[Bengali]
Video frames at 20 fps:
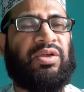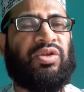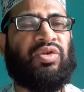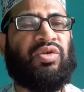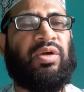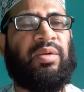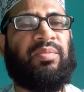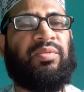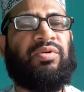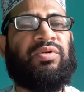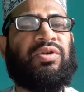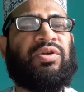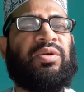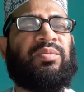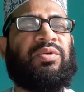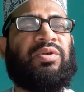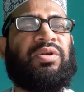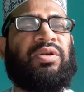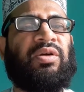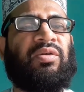সবরুন
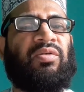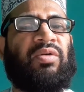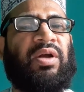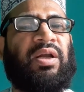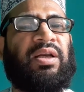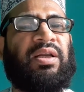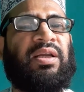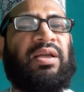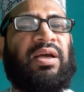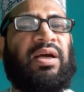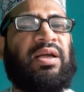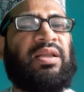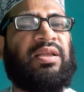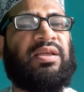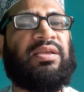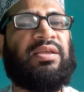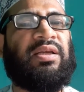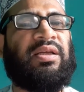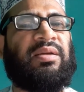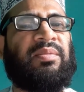শব্দটি কোরআনে
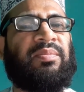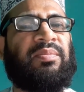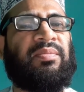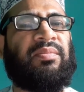হাদিসের